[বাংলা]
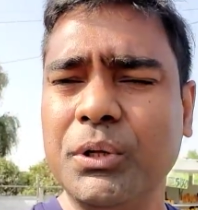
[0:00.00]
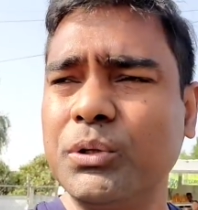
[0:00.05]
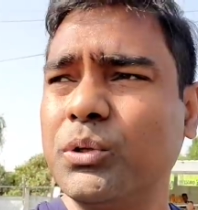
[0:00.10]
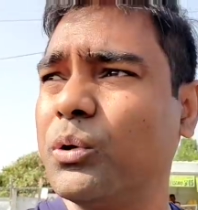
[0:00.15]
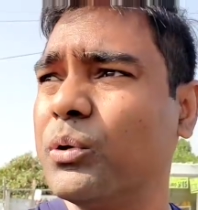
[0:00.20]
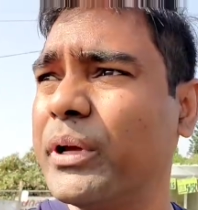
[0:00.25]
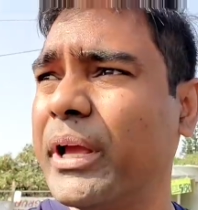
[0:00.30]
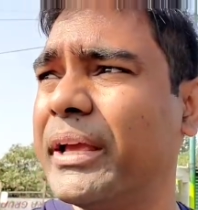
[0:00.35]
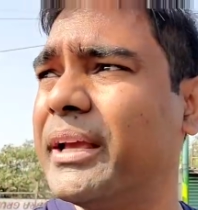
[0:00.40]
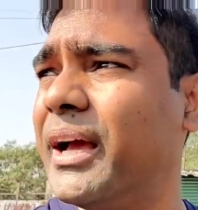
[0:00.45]
তো
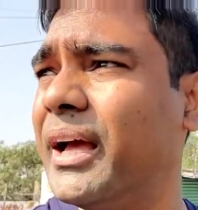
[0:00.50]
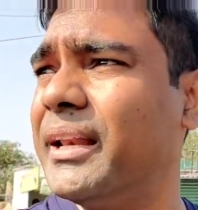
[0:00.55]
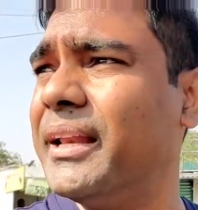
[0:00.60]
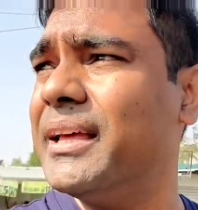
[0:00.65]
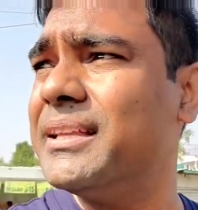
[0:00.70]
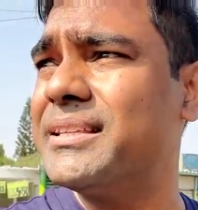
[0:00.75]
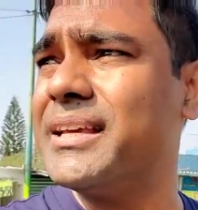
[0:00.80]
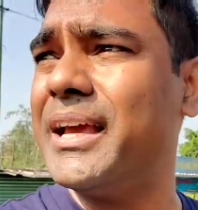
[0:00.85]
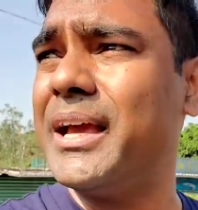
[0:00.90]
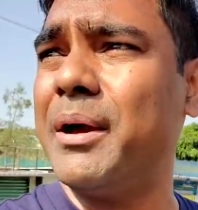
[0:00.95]
এইখানে
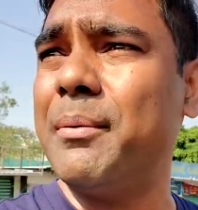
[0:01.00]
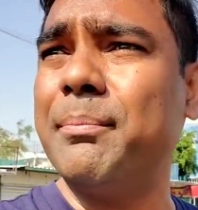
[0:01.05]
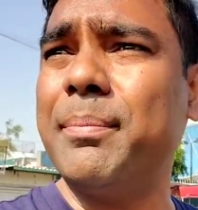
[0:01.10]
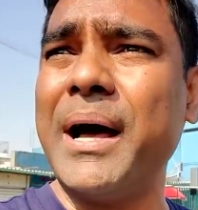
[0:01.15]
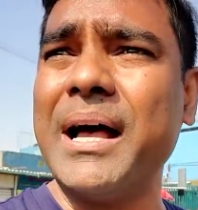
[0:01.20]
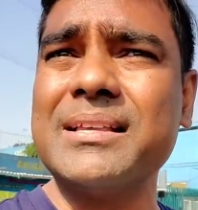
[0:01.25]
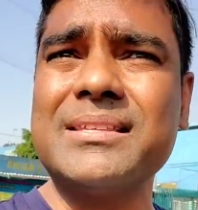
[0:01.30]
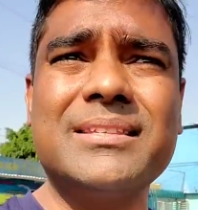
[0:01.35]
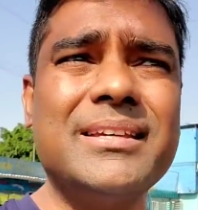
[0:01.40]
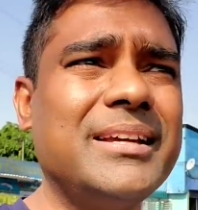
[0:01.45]
যে
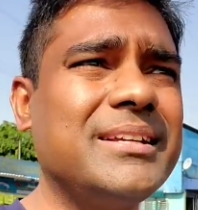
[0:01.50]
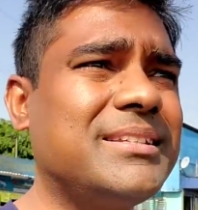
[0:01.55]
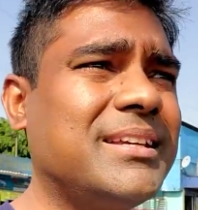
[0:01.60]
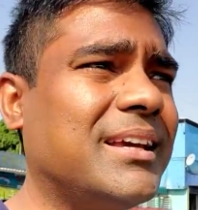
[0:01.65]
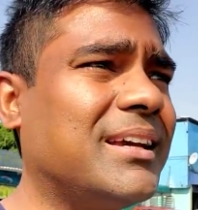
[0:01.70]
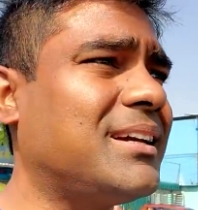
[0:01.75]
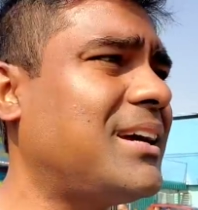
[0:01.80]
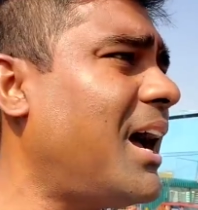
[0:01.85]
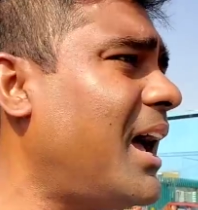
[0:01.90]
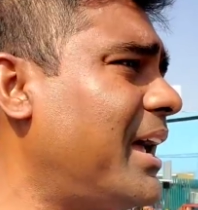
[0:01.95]
বাসের যে
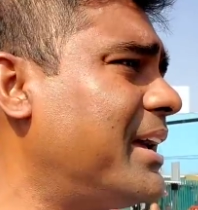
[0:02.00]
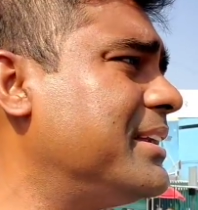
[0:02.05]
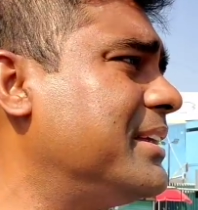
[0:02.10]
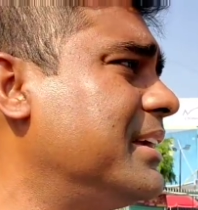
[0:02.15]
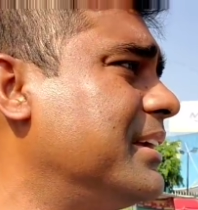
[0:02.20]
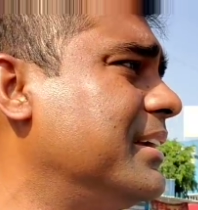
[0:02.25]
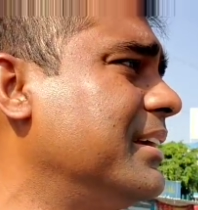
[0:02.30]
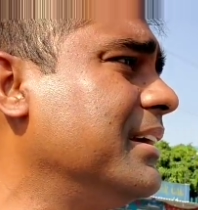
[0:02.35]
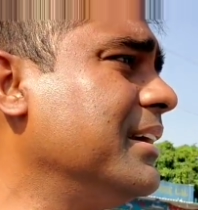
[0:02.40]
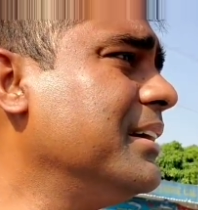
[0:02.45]

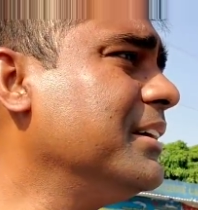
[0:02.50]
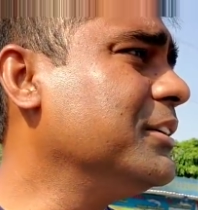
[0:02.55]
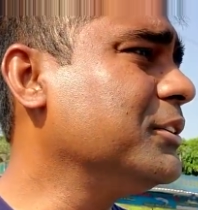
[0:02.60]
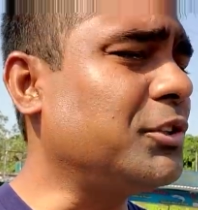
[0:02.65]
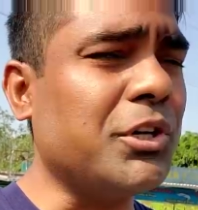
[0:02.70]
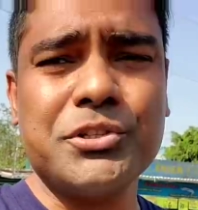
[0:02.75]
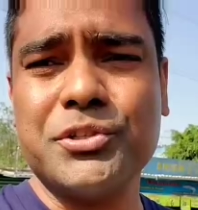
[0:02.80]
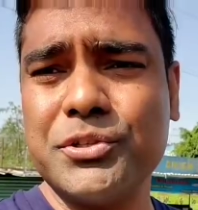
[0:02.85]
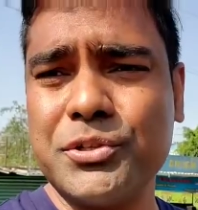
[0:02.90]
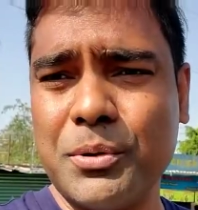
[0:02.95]
কাহিনী
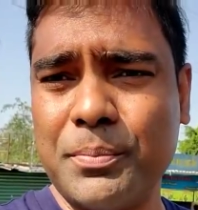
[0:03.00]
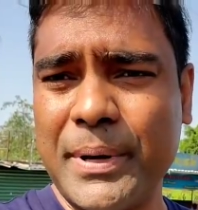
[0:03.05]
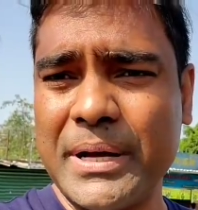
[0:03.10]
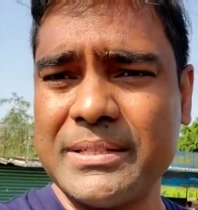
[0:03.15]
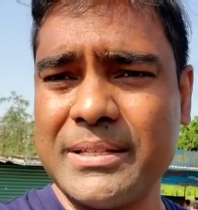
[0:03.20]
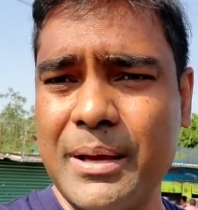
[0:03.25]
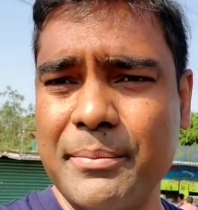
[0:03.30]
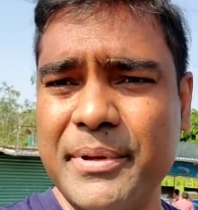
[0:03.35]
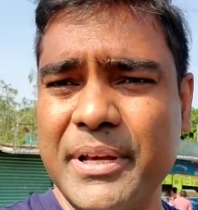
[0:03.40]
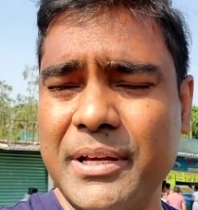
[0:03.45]
সচেতন
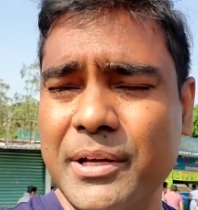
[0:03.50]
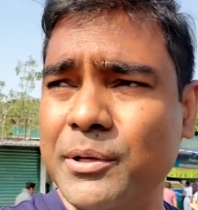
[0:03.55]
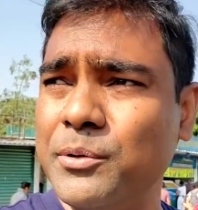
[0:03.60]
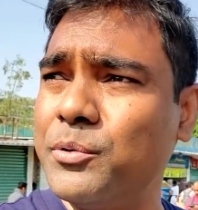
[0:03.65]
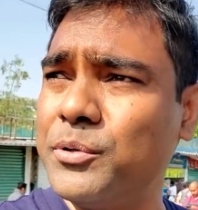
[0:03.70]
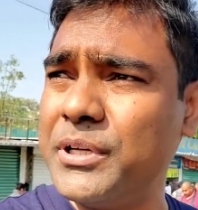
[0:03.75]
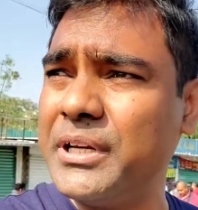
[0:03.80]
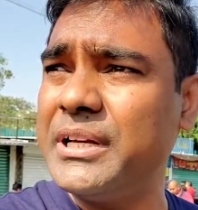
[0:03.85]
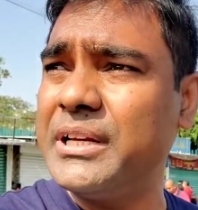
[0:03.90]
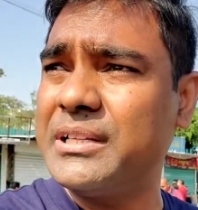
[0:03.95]
বাসে আমি এখানে
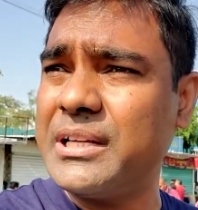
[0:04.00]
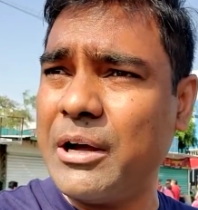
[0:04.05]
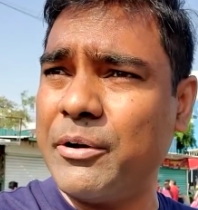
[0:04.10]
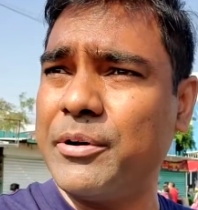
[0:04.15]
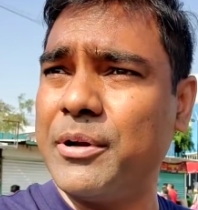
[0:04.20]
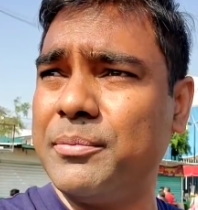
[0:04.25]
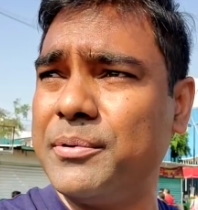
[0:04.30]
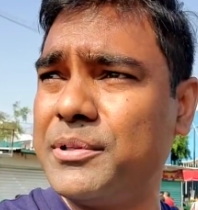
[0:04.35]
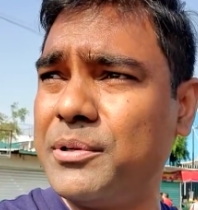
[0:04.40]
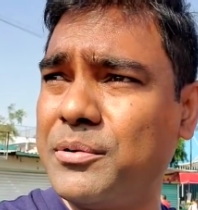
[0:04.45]
উঠিনি
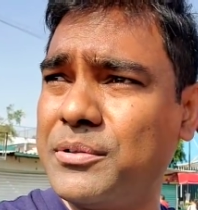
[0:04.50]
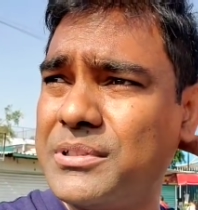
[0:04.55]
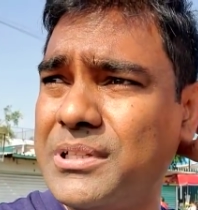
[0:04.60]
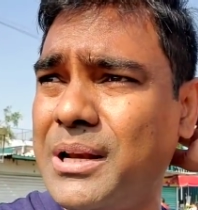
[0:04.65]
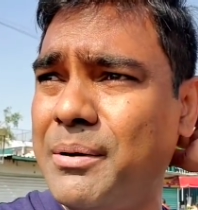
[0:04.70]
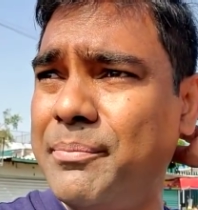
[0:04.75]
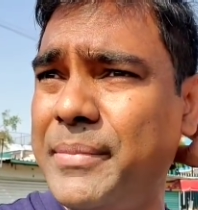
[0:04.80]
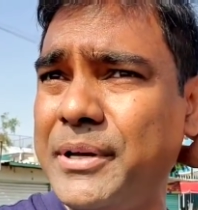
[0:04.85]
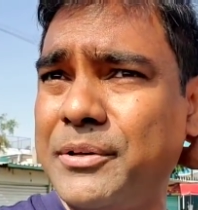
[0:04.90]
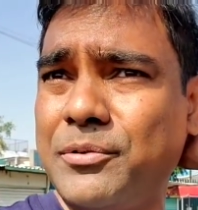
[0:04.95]
টাউনের ভিতরে
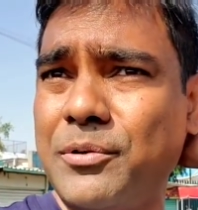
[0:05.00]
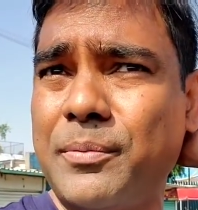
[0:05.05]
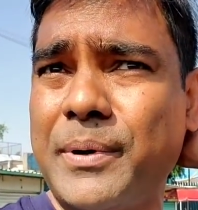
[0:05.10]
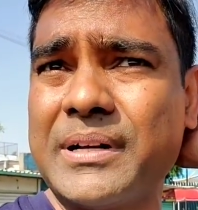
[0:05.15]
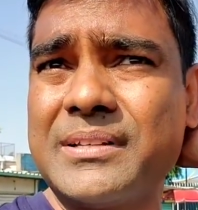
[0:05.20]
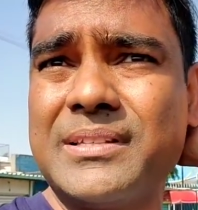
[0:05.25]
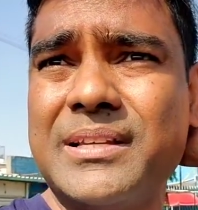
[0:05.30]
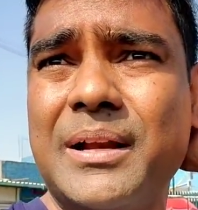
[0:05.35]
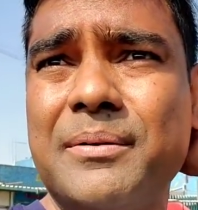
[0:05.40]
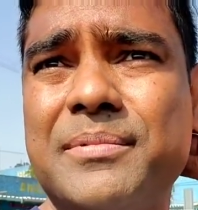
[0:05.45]
উঠেছিলাম মেট্রো
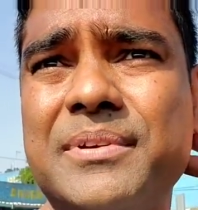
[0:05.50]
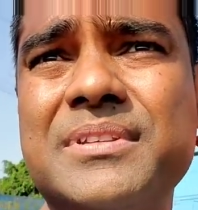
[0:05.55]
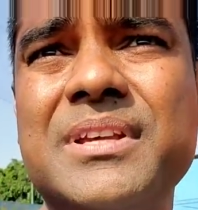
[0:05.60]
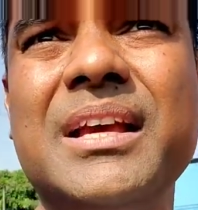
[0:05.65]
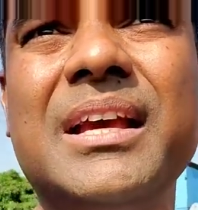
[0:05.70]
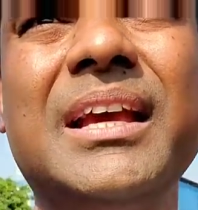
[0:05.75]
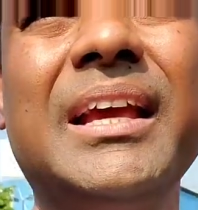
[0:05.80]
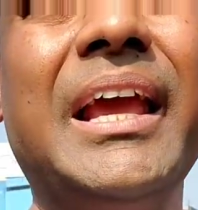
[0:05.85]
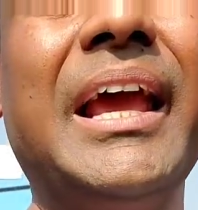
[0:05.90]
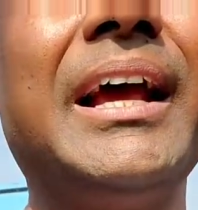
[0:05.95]
বাস সার্ভিস
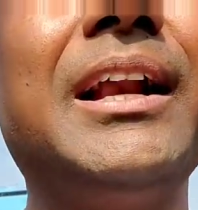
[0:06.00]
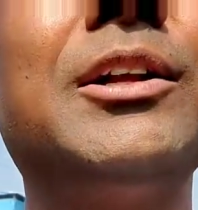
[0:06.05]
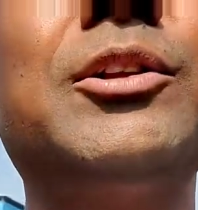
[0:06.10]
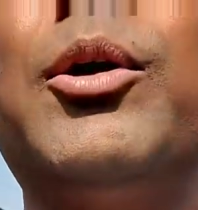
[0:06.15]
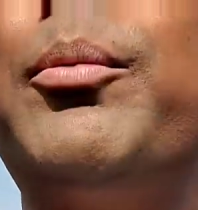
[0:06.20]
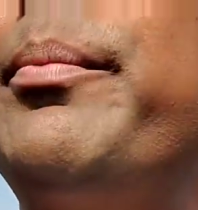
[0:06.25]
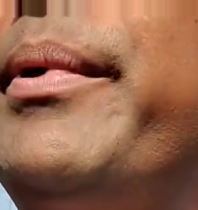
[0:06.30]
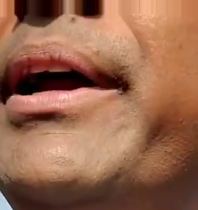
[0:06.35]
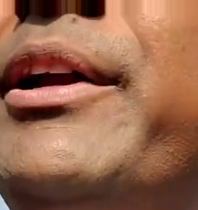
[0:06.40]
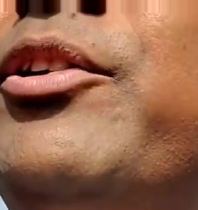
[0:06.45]
এগুলো তো
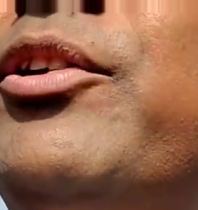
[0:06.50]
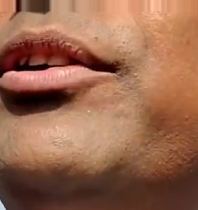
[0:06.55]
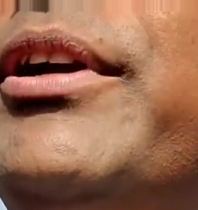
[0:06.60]
মেট্রো